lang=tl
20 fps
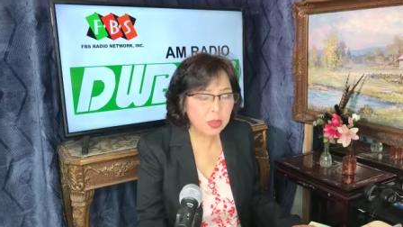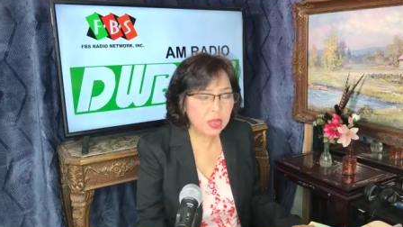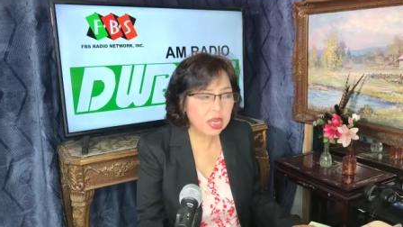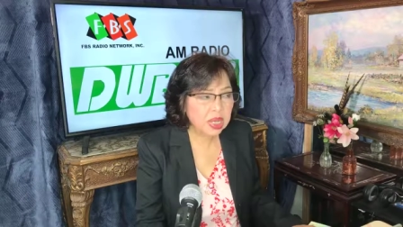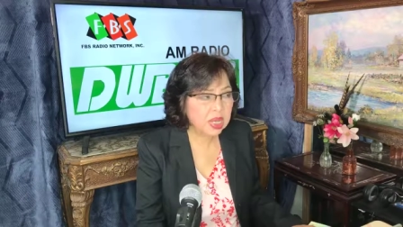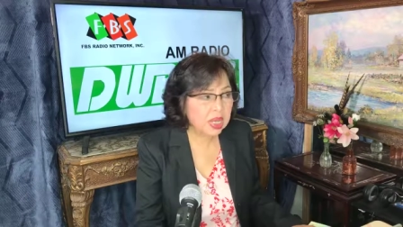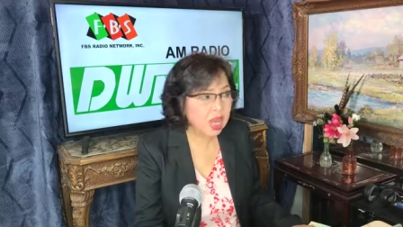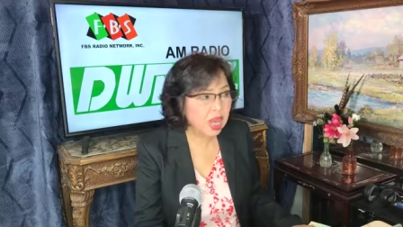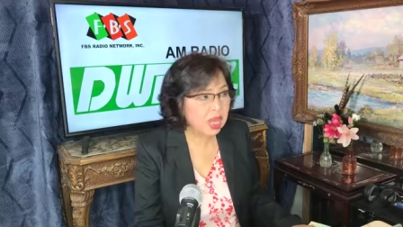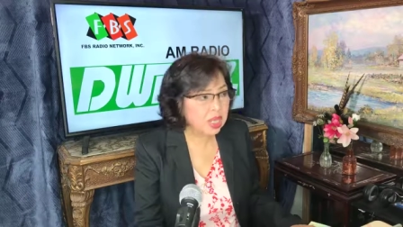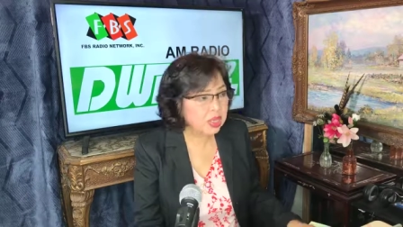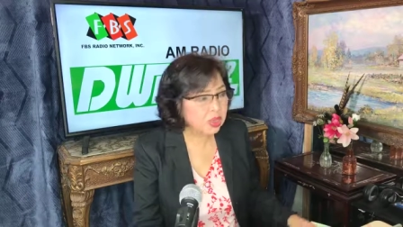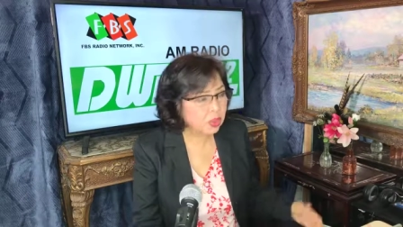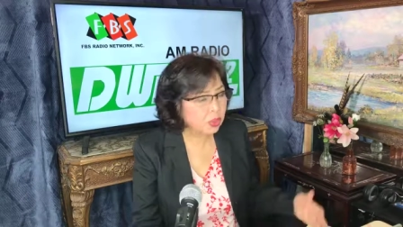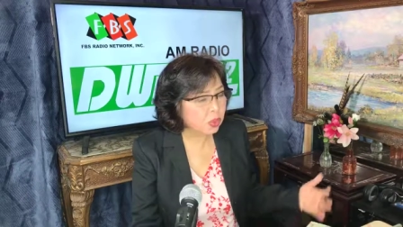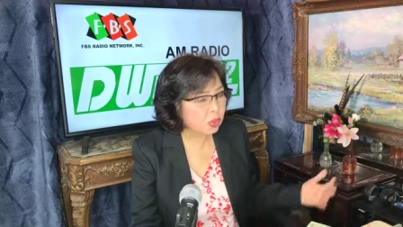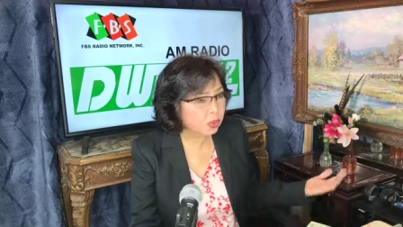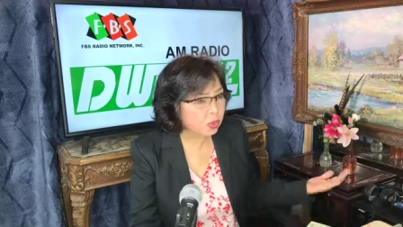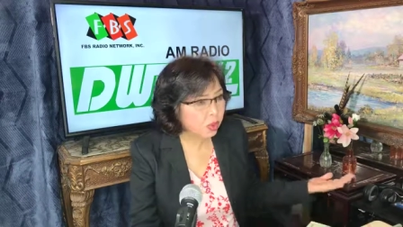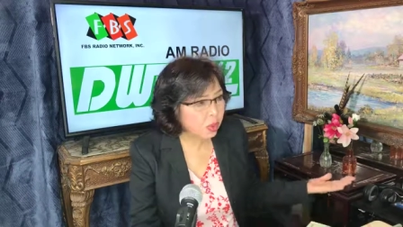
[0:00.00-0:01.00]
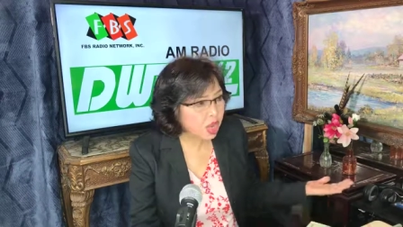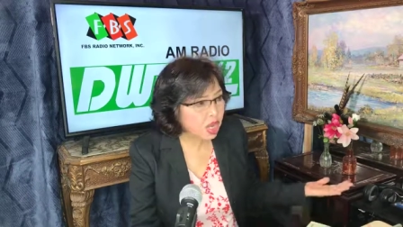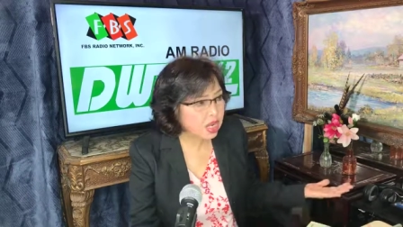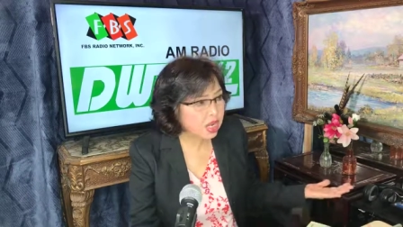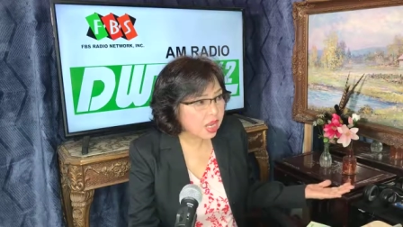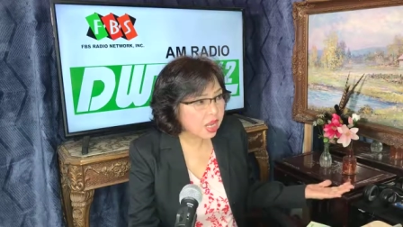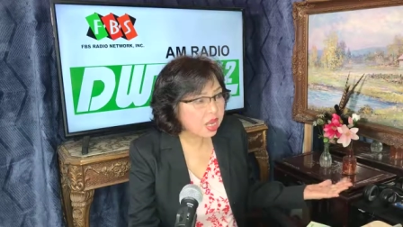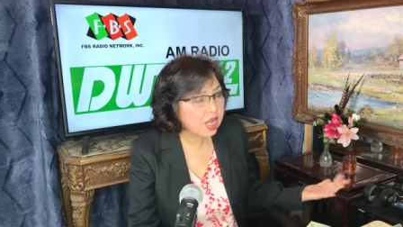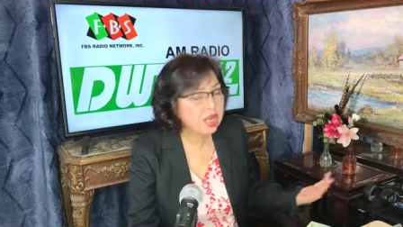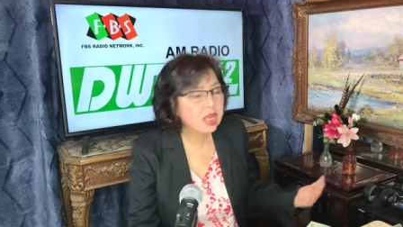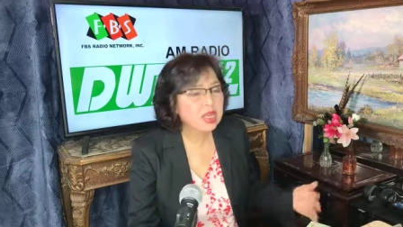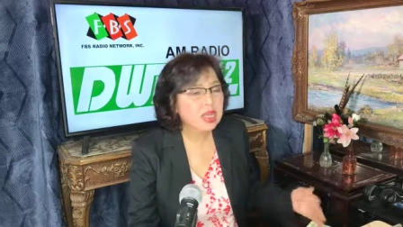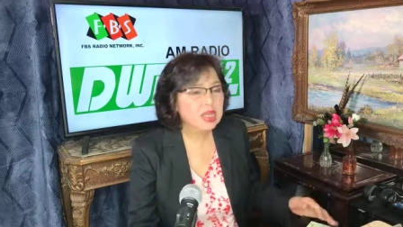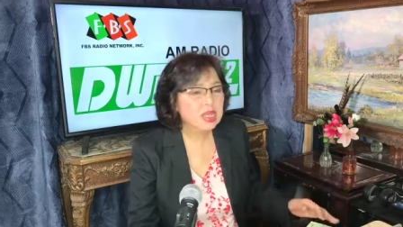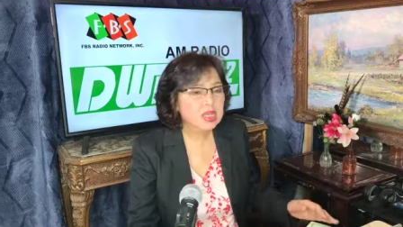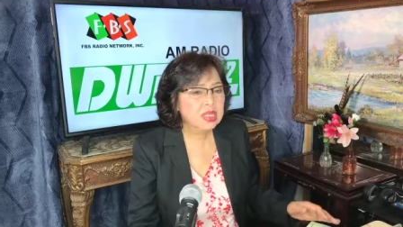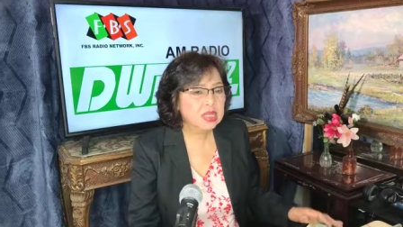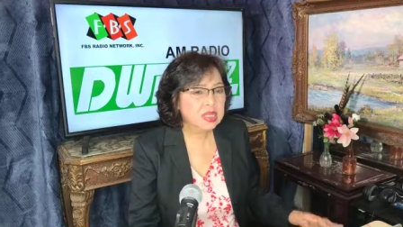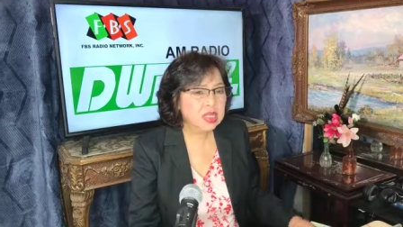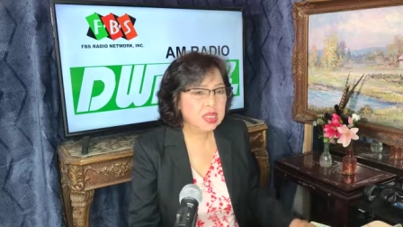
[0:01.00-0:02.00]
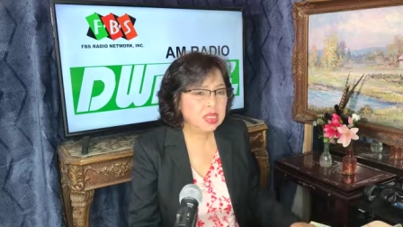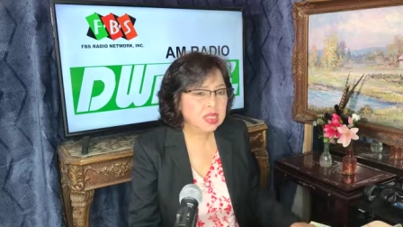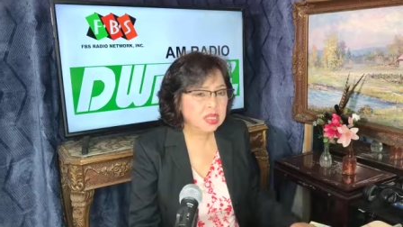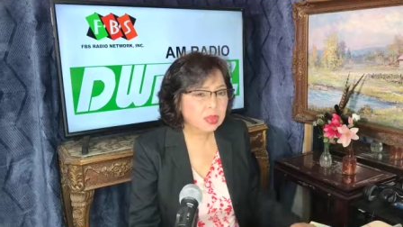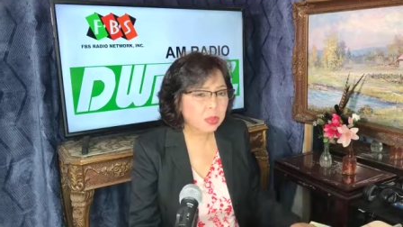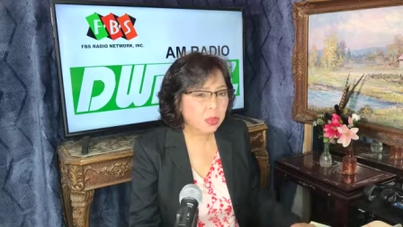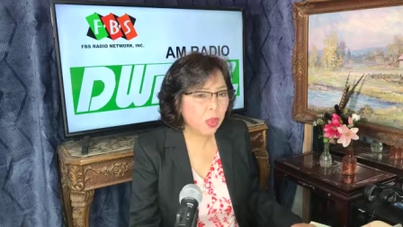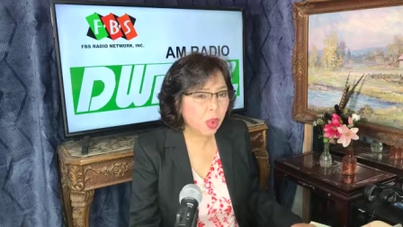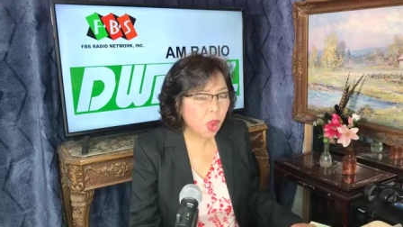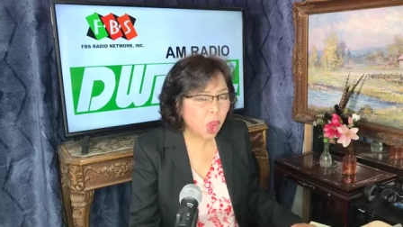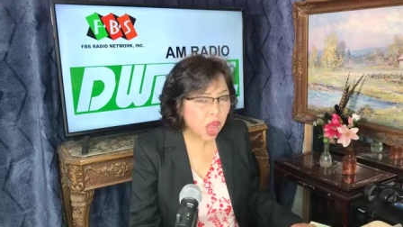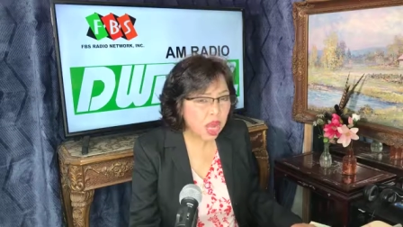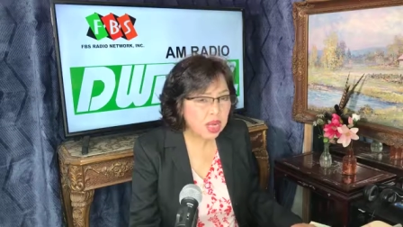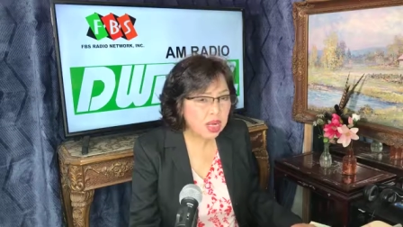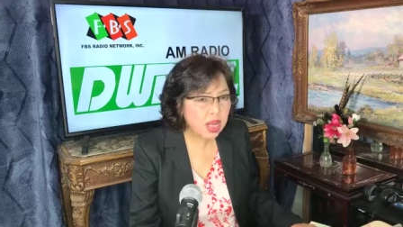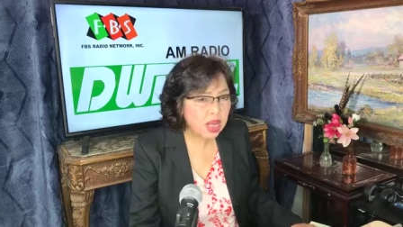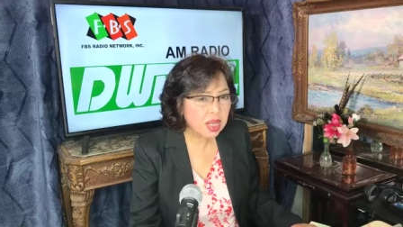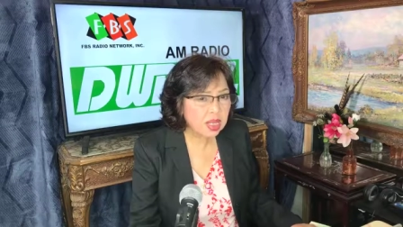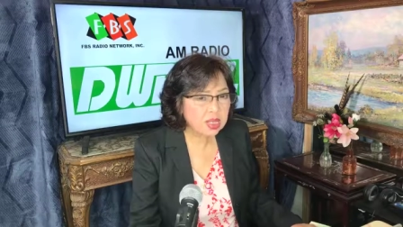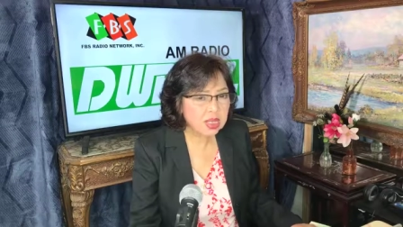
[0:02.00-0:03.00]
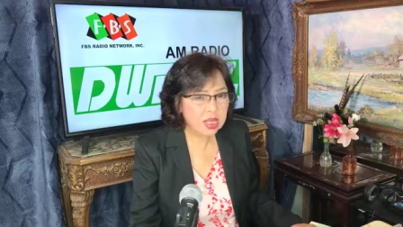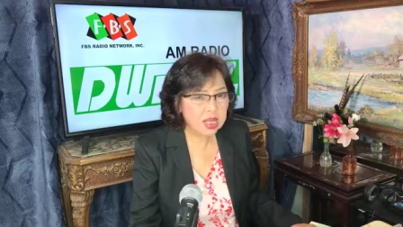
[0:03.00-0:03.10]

Pagka inuubo ka na, sinisipong ka na,